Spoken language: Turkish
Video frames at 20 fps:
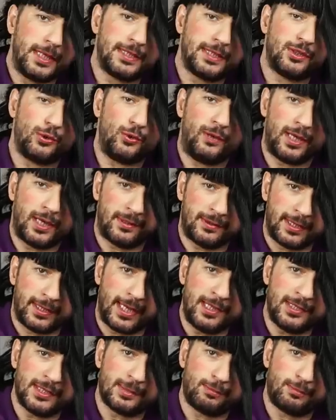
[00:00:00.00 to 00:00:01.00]
Neyse üvey anne
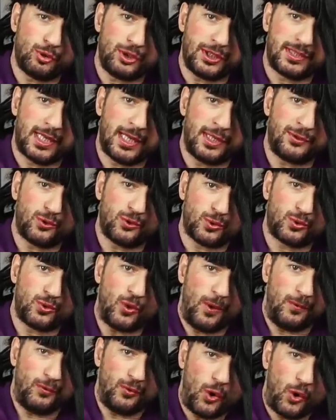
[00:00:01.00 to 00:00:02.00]
gelince bu iki tane çocuk
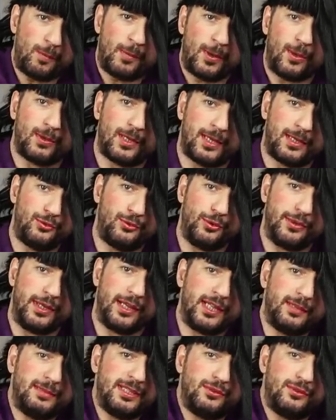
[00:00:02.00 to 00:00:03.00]
normal olarak
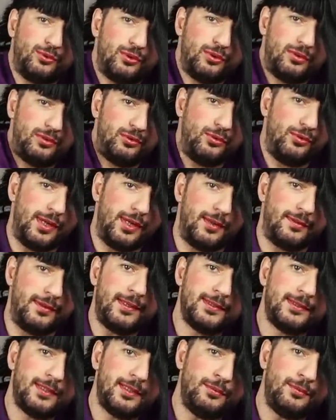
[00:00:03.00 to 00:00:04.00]
diyorlar ki biz biz diyor
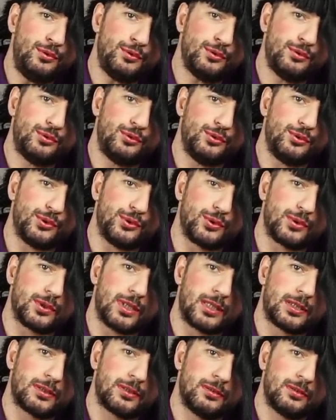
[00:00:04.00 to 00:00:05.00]
üvey istemiyoruz diyor
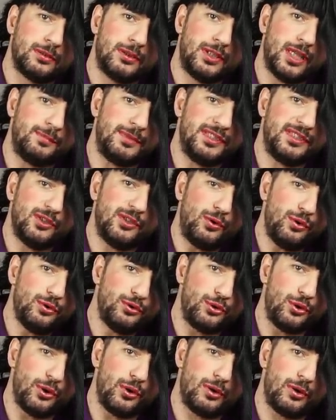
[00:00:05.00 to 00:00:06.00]
çocuklar. Ya biz ya
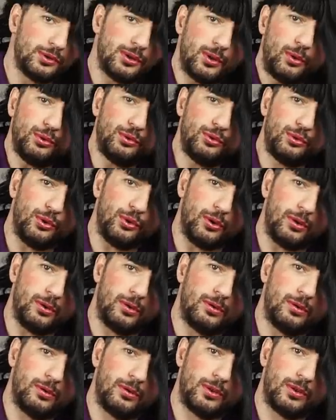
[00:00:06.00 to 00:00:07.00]
o diyor, o da o diyor.
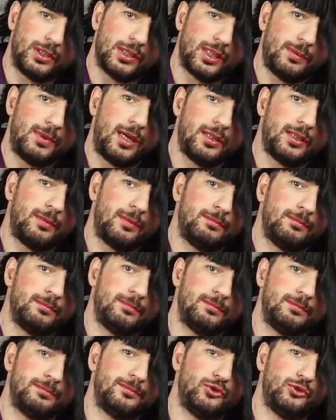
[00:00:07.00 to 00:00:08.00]
E, tabii adam
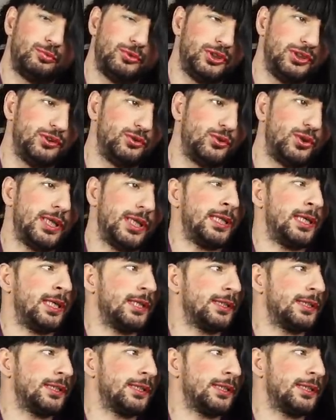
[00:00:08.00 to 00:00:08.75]
tüm işini gören